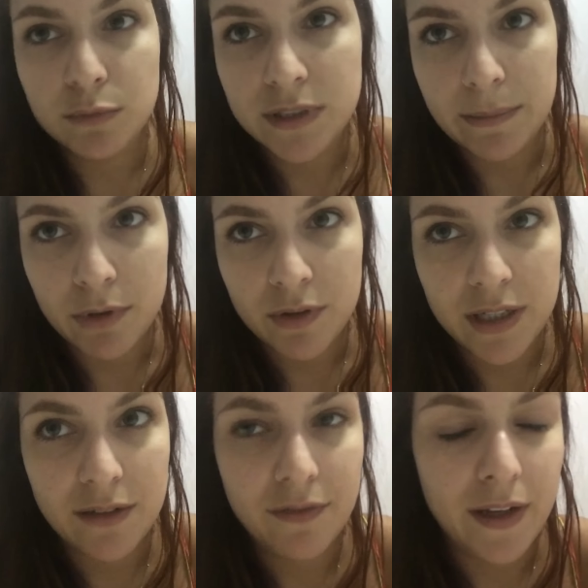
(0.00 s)
muito tempo que eu
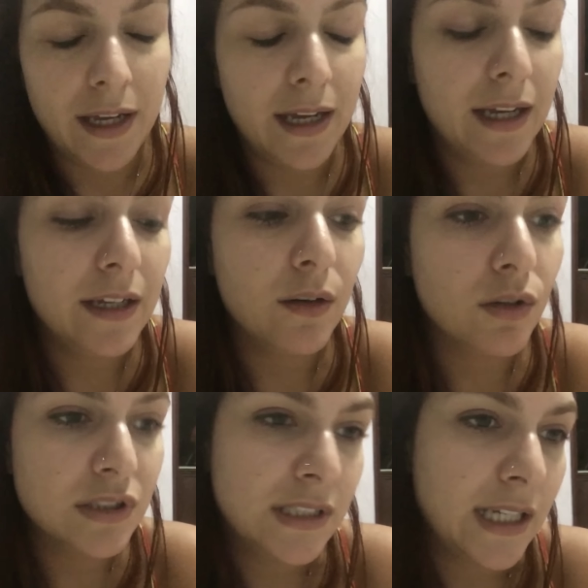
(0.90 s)
queria ver. E eu
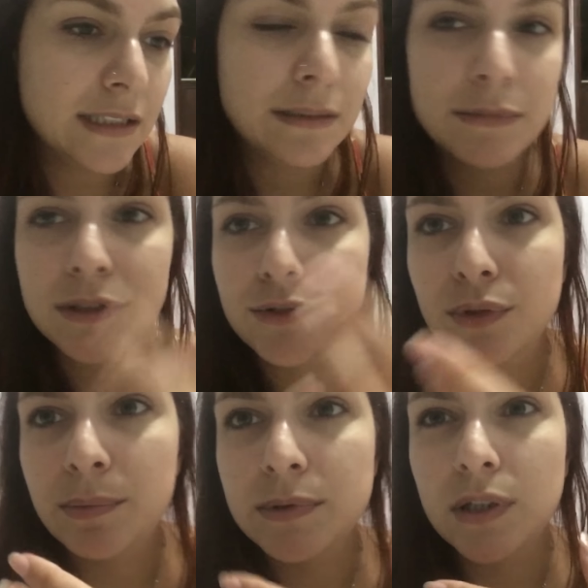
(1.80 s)
gostei, assim, mas acho que
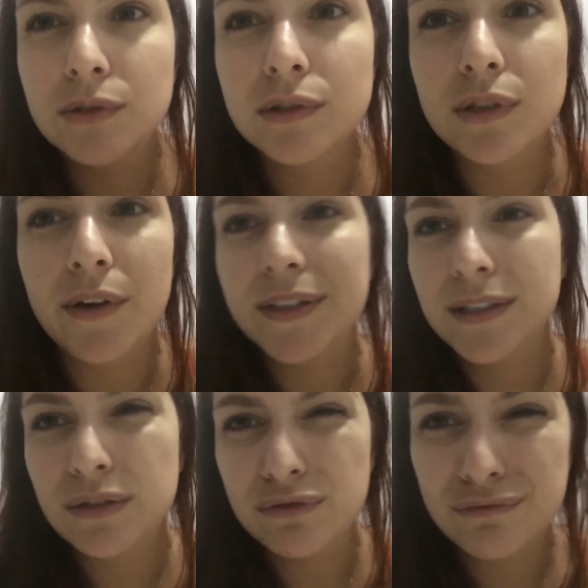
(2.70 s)
o episódio só
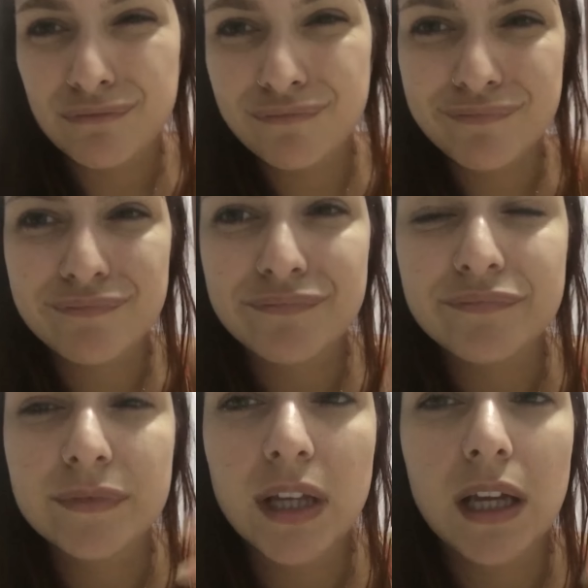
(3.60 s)
ainda não
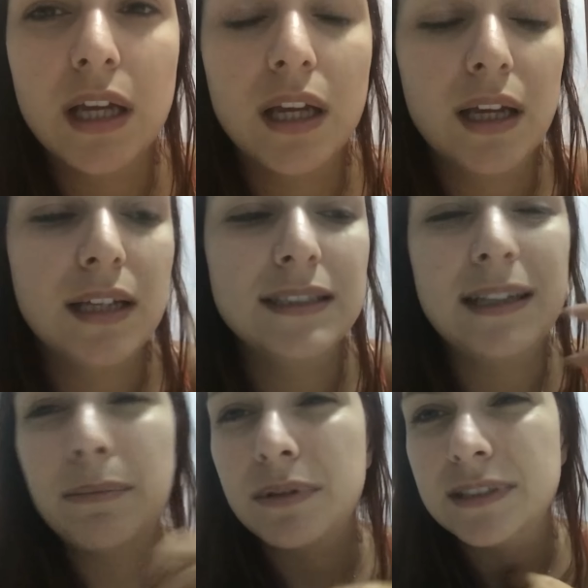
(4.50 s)

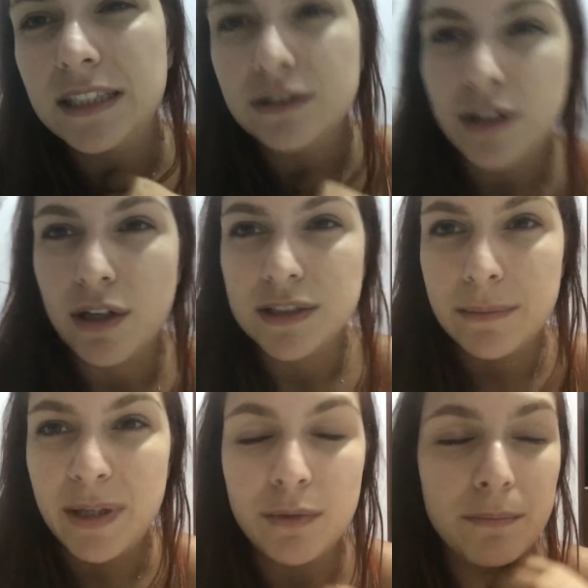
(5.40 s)
Sabe quando você acha que o negócio é
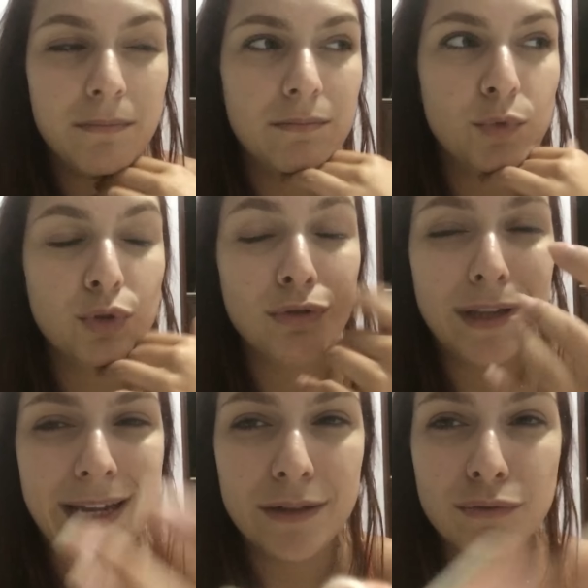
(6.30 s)
meio muito
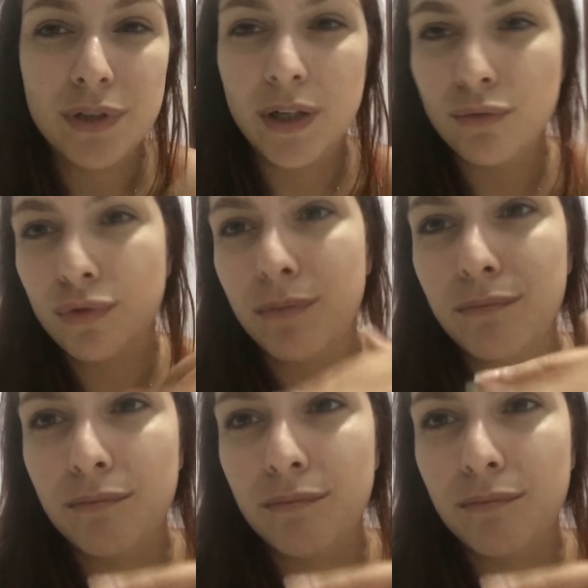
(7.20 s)
lento e eu tô,